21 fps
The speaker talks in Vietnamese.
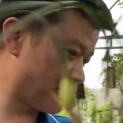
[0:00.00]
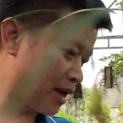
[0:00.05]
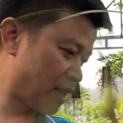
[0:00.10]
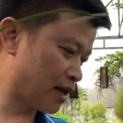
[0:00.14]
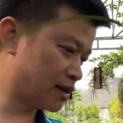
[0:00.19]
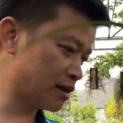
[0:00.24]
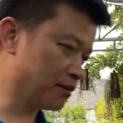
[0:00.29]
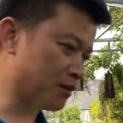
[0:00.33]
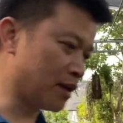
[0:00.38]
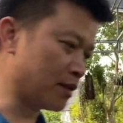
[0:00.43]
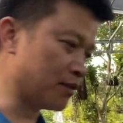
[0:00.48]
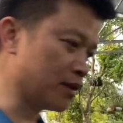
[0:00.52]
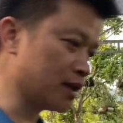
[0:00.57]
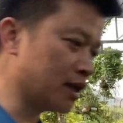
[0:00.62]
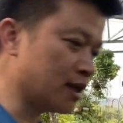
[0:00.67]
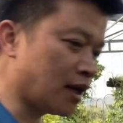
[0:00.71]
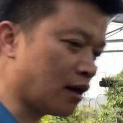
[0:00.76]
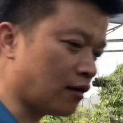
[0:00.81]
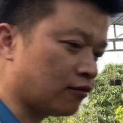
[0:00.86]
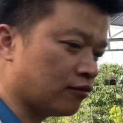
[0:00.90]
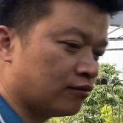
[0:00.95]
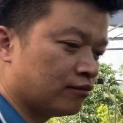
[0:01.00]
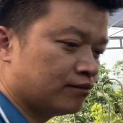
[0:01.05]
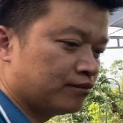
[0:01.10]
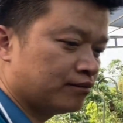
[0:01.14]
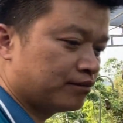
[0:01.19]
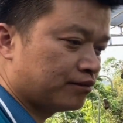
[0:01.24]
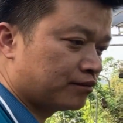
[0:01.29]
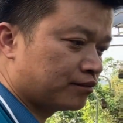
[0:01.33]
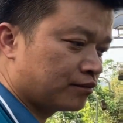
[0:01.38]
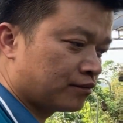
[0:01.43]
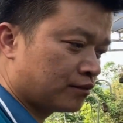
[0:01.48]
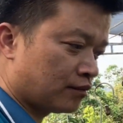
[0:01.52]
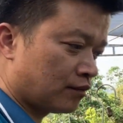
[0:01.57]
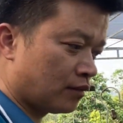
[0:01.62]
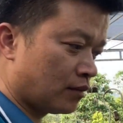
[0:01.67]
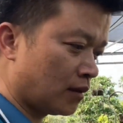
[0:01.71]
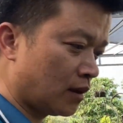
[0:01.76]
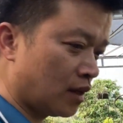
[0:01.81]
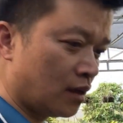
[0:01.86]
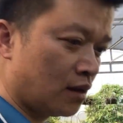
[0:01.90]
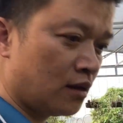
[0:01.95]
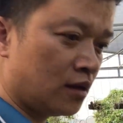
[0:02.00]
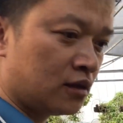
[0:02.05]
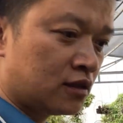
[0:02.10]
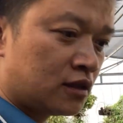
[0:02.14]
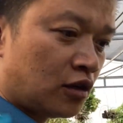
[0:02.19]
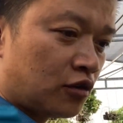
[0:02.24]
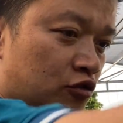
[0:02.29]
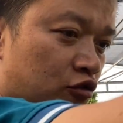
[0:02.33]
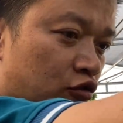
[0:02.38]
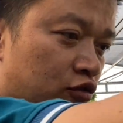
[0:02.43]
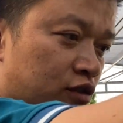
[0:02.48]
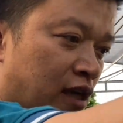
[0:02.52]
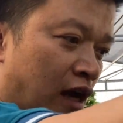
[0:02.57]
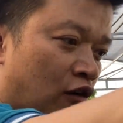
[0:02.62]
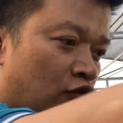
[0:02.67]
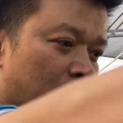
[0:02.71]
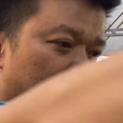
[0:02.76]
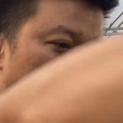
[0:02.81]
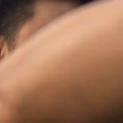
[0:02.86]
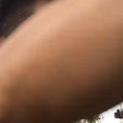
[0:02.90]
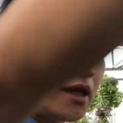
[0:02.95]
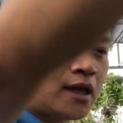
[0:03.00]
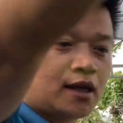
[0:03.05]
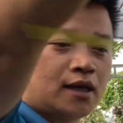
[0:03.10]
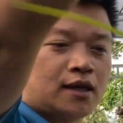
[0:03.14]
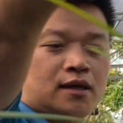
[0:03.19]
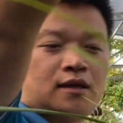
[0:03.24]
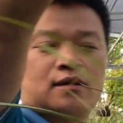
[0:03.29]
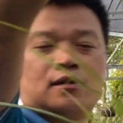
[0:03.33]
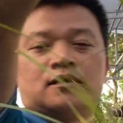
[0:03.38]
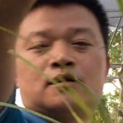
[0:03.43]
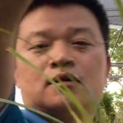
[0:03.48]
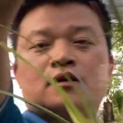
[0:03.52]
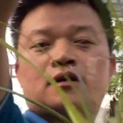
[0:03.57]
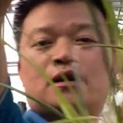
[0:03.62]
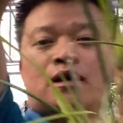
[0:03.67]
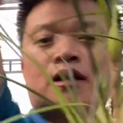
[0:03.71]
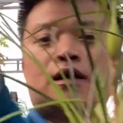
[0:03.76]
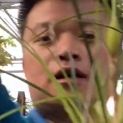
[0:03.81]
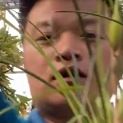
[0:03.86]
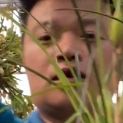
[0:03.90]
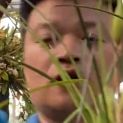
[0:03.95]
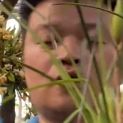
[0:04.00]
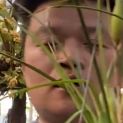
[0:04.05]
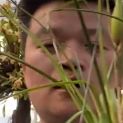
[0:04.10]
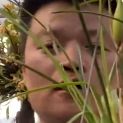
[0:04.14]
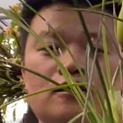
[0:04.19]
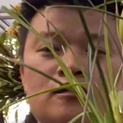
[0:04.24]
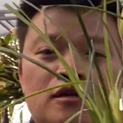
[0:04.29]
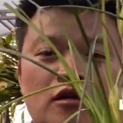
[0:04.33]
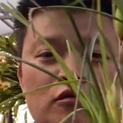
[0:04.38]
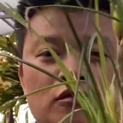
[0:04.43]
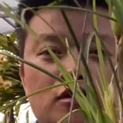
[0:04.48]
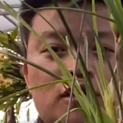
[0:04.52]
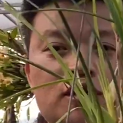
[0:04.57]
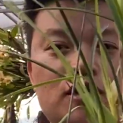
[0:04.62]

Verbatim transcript: 270.000 đồng chậu số 6 này Đấy. giống như